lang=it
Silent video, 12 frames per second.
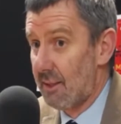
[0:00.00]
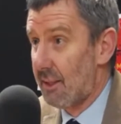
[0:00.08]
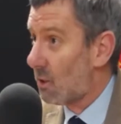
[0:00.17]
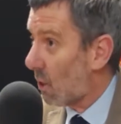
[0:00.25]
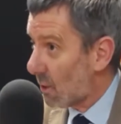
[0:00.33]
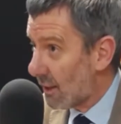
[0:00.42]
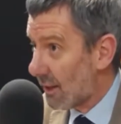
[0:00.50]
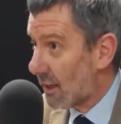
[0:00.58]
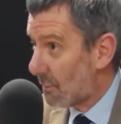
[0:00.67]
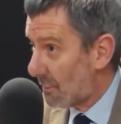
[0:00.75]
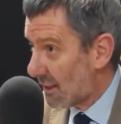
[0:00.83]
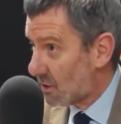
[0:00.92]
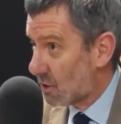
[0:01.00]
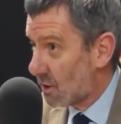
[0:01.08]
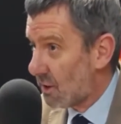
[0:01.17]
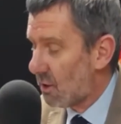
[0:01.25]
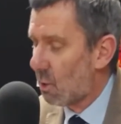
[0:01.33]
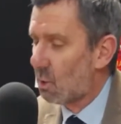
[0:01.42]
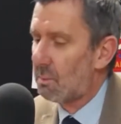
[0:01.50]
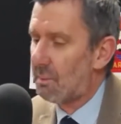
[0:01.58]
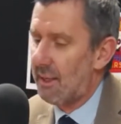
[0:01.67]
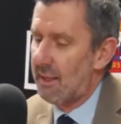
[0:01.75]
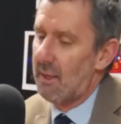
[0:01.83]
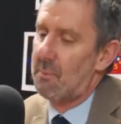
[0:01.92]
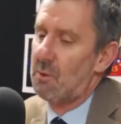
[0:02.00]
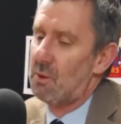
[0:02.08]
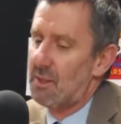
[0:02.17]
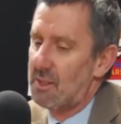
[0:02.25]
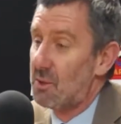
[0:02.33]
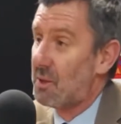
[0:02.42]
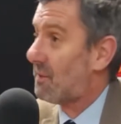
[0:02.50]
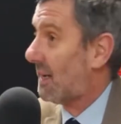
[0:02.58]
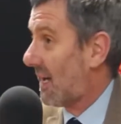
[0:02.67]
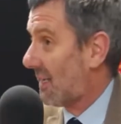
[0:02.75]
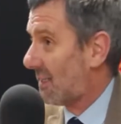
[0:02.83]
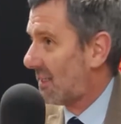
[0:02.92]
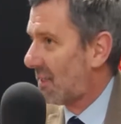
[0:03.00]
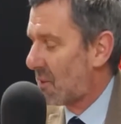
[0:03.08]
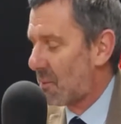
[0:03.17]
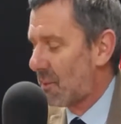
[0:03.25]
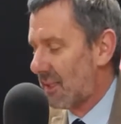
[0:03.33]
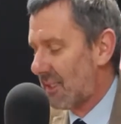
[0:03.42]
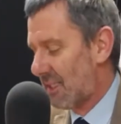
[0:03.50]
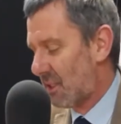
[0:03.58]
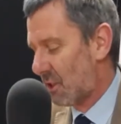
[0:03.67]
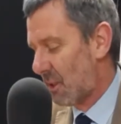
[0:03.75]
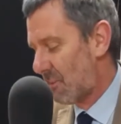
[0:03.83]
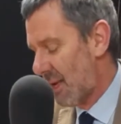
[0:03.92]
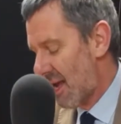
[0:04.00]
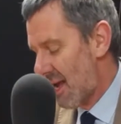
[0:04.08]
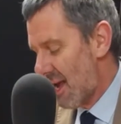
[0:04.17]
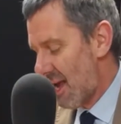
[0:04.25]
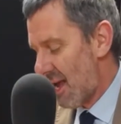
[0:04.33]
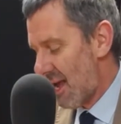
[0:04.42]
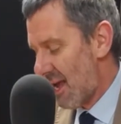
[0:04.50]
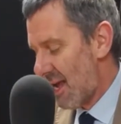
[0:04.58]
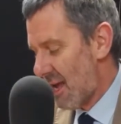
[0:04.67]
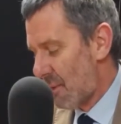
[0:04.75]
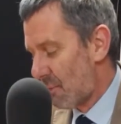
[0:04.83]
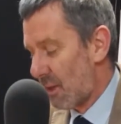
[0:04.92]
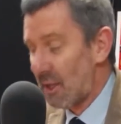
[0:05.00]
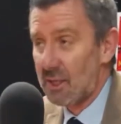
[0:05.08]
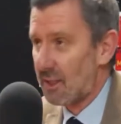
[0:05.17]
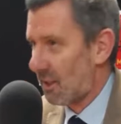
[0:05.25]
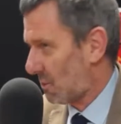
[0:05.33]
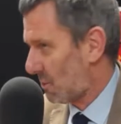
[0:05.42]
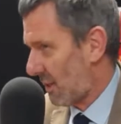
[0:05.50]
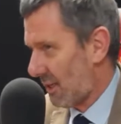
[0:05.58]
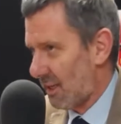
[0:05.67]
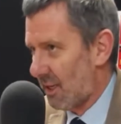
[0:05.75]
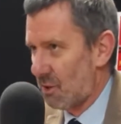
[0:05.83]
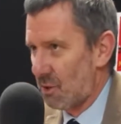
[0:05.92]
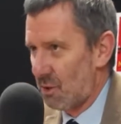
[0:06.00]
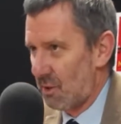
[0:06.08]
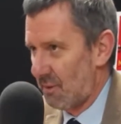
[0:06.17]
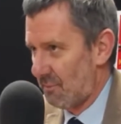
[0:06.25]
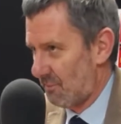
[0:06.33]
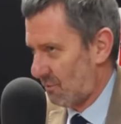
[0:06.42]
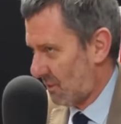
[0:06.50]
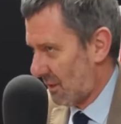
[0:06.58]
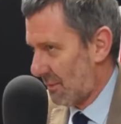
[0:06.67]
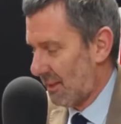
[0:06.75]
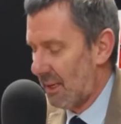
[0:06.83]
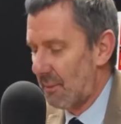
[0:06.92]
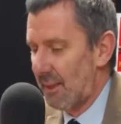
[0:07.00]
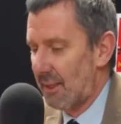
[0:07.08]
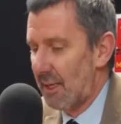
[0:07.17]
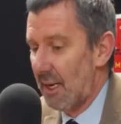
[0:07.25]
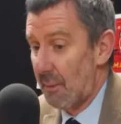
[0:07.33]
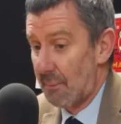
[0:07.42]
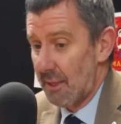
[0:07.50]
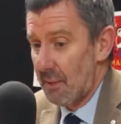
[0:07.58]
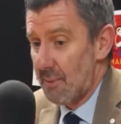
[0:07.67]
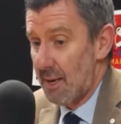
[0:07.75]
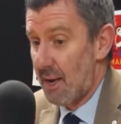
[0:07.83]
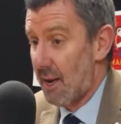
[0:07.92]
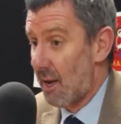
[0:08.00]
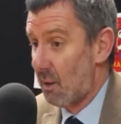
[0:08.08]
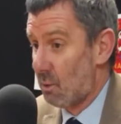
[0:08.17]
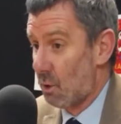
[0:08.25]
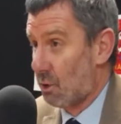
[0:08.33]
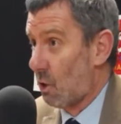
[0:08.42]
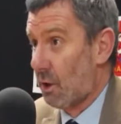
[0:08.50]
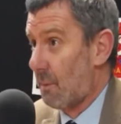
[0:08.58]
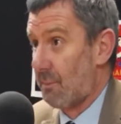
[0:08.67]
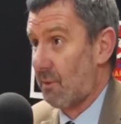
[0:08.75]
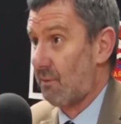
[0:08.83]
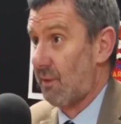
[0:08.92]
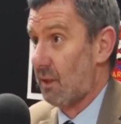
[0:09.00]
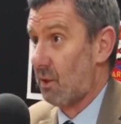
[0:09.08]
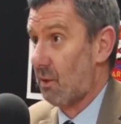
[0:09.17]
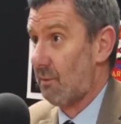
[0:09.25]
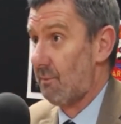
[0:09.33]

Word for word: idonee, capaci di occupare le posizioni vacanti, come si dice, può nascere da due ragioni fondamentalmente. La prima è uno shock improvviso